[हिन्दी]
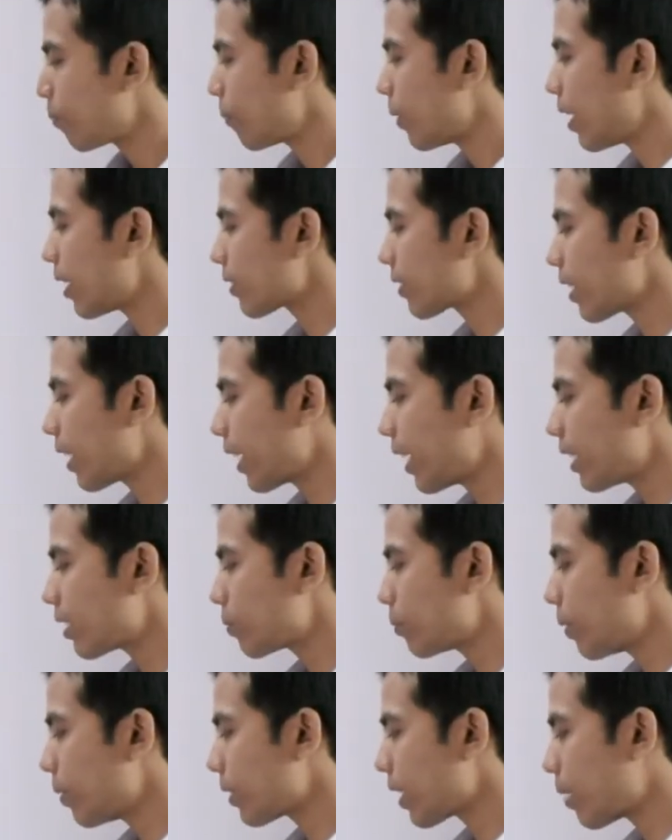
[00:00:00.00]
प्लस के
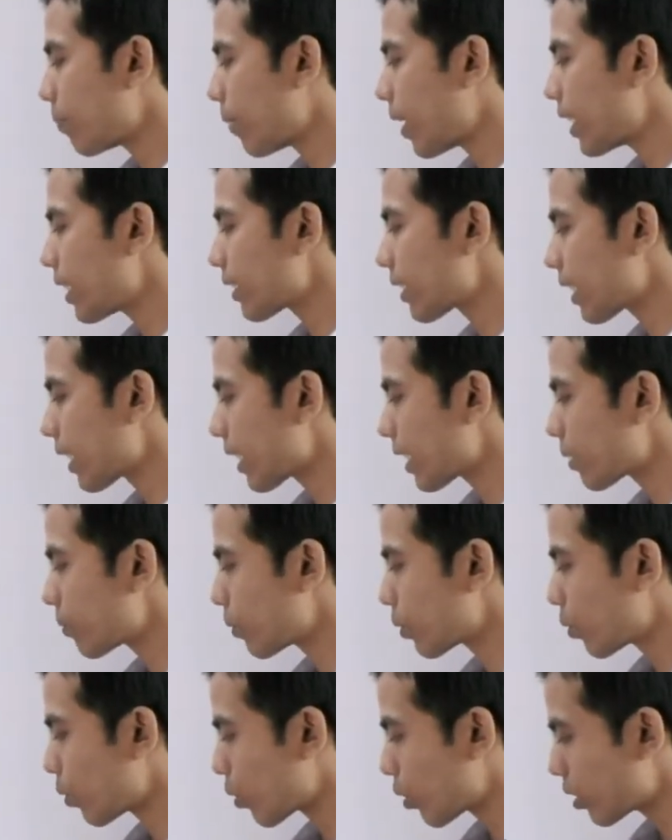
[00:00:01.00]
केस में या माइनस के केस
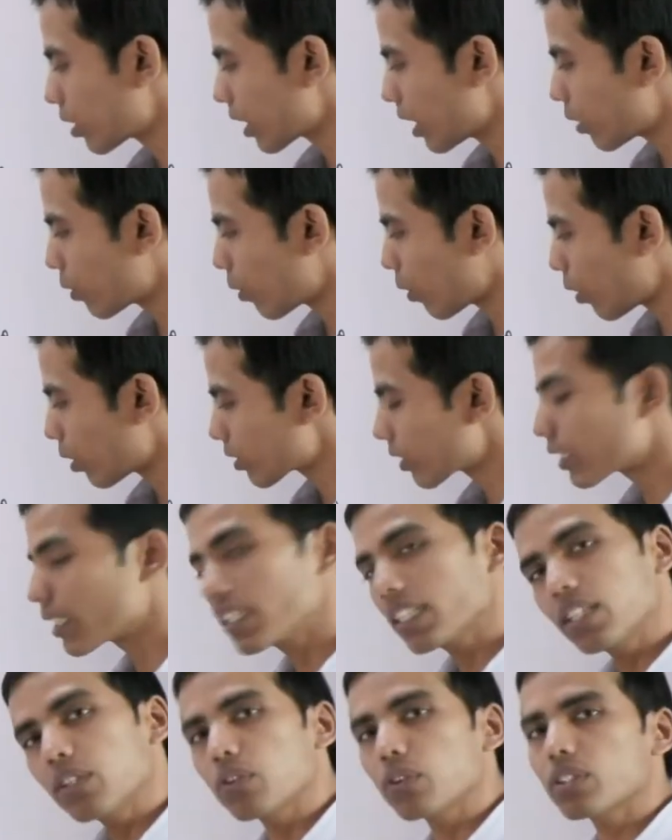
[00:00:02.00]
में दोनों जगह कॉस
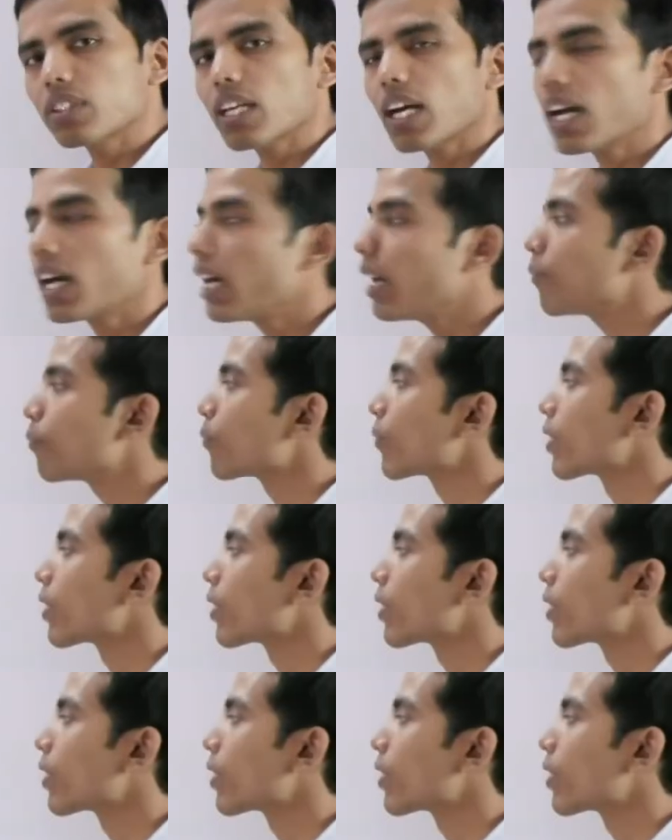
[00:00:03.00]
ही होता है